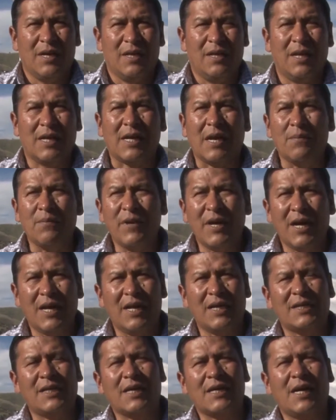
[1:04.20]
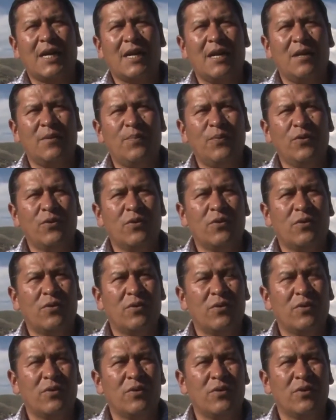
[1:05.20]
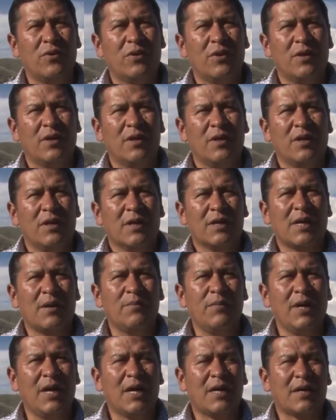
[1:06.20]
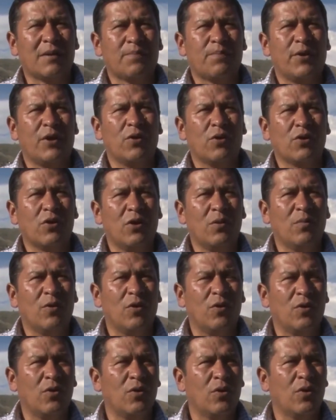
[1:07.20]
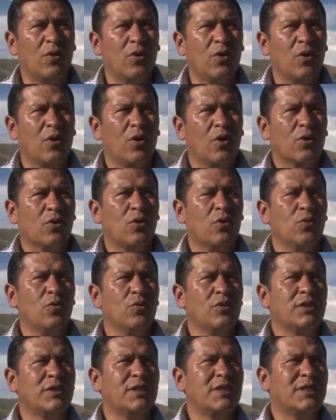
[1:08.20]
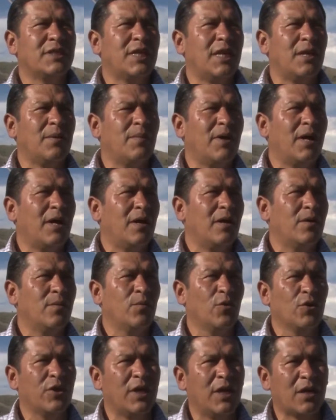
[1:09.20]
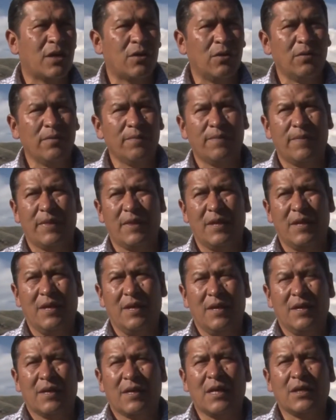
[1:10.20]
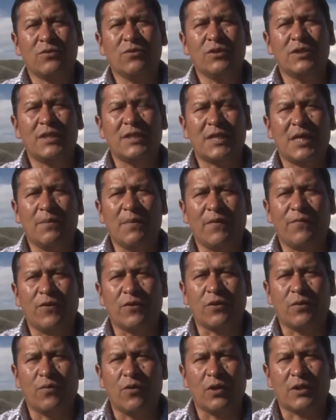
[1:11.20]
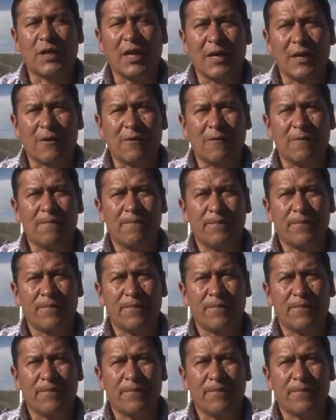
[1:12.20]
de cambiar esa cara de Puno. Cambiar, pero ¿cómo? Con un sistema moderno que es un sistema fotovoltaico.